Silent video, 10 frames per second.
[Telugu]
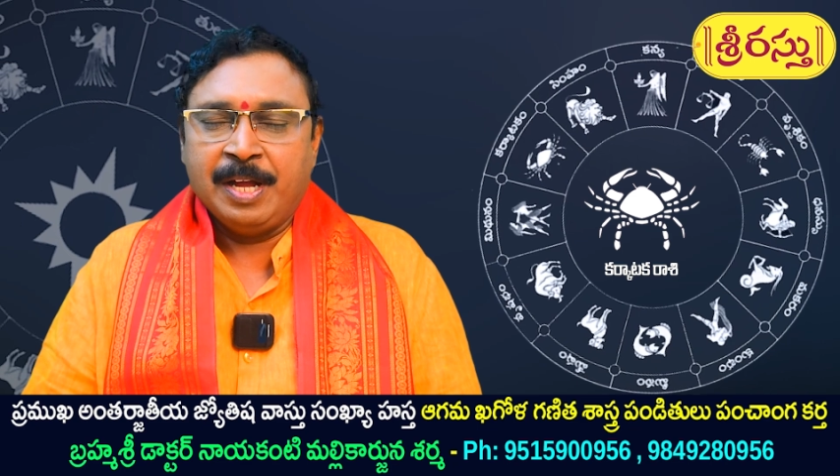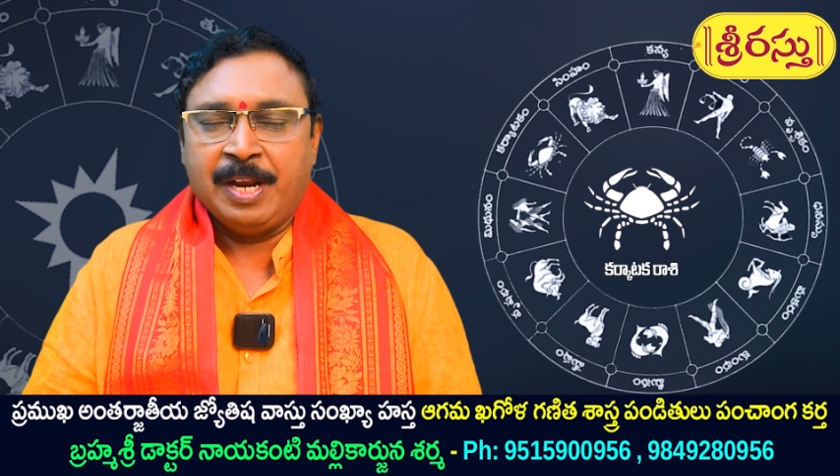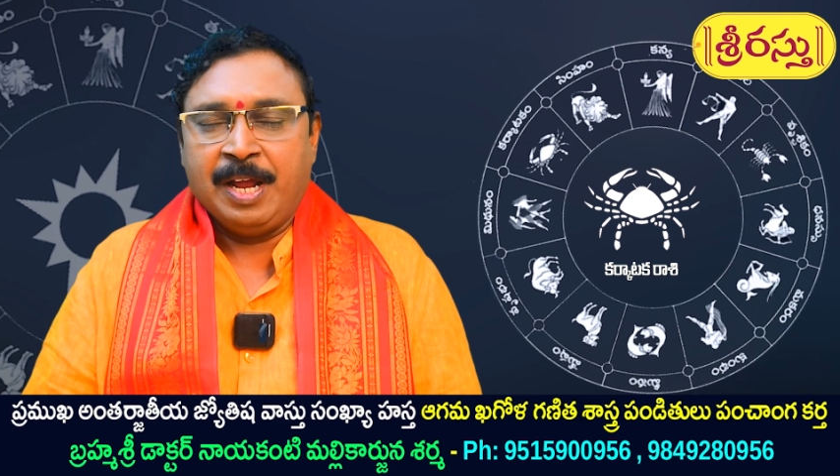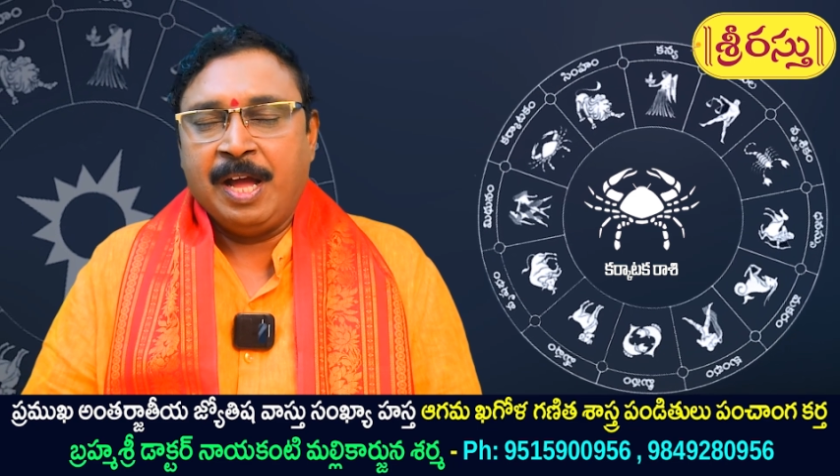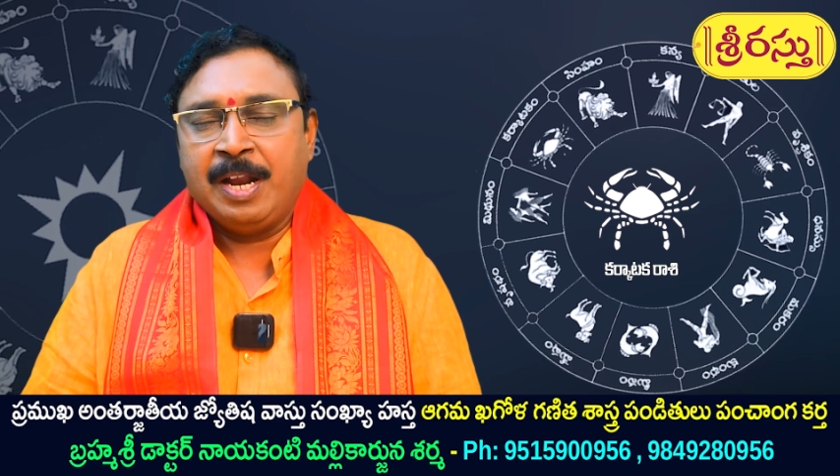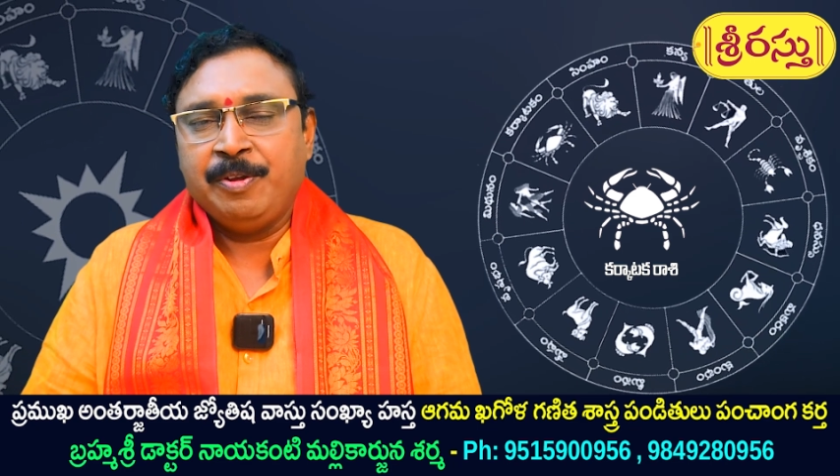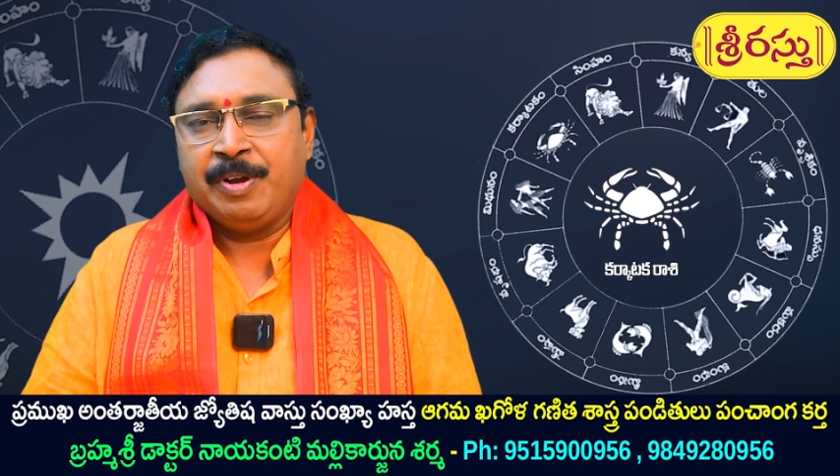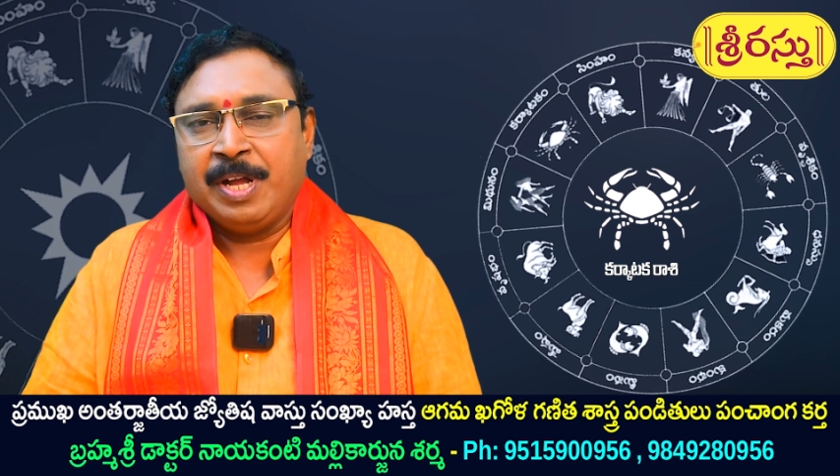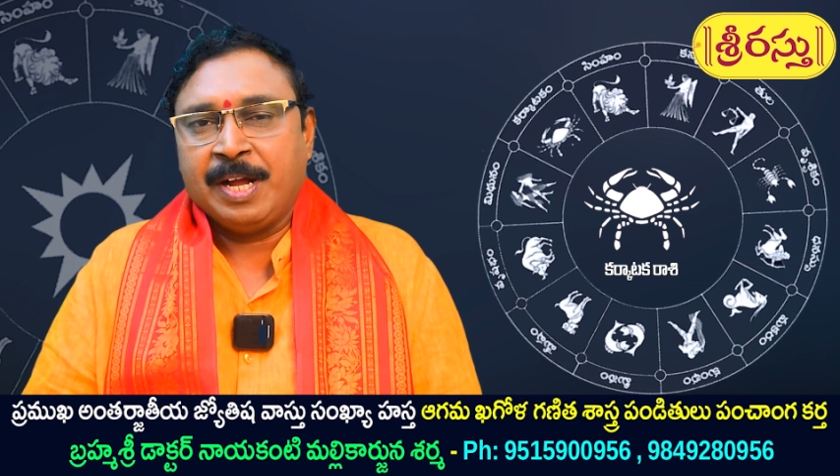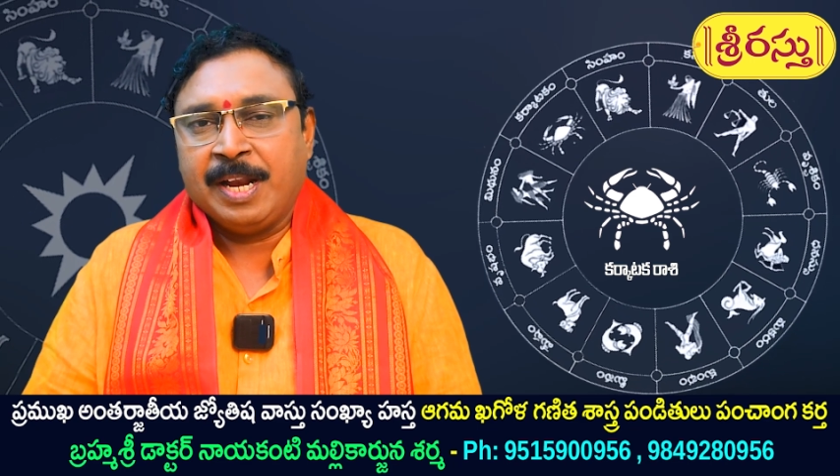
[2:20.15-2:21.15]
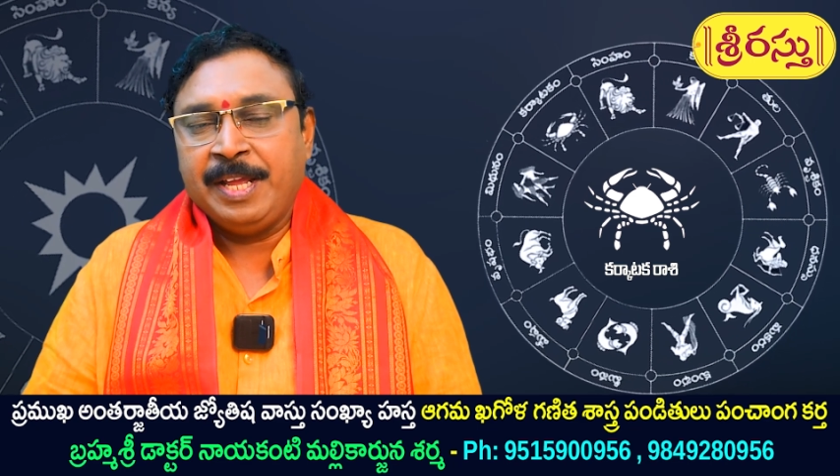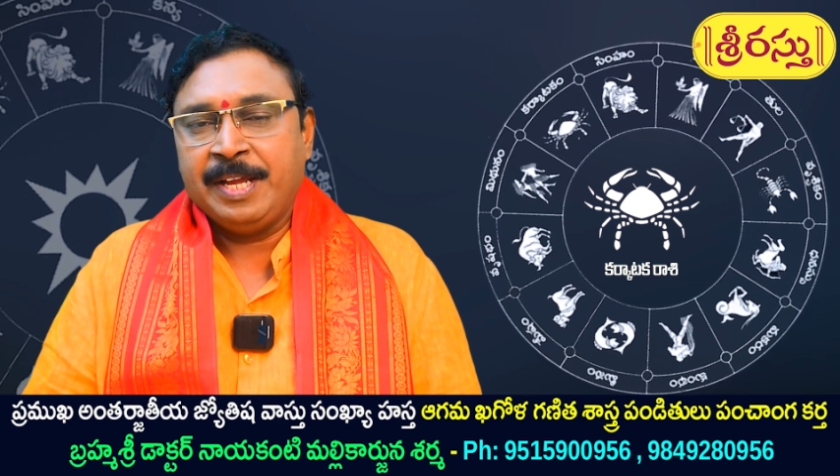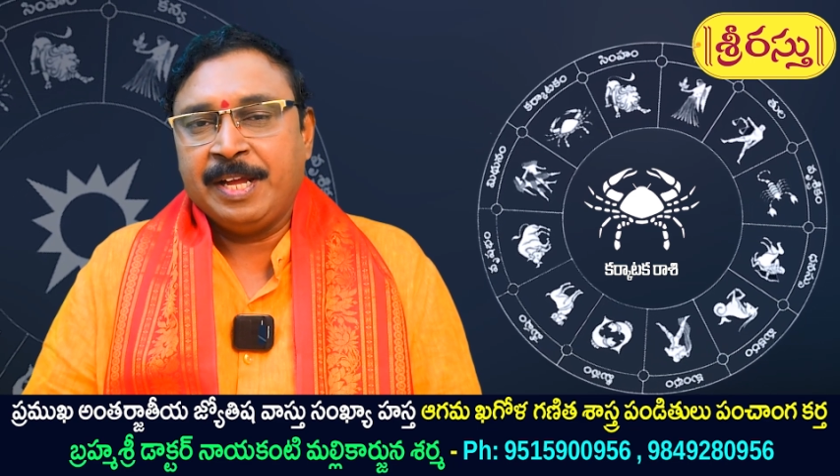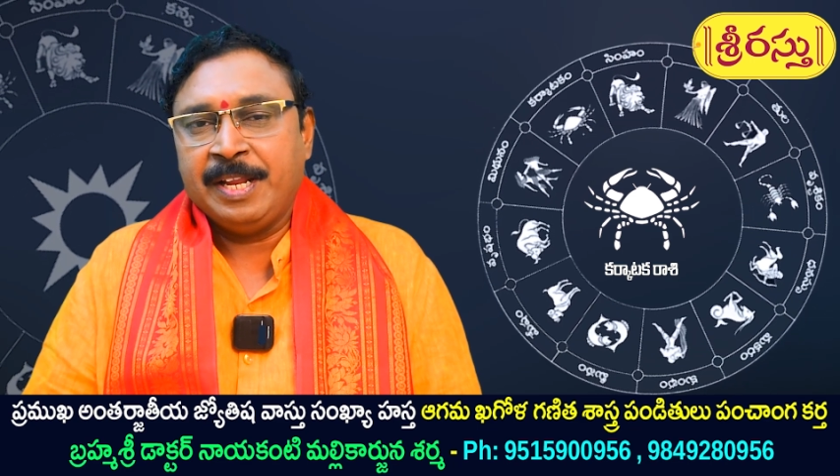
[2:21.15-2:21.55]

గ్రహాల యొక్క కలయిక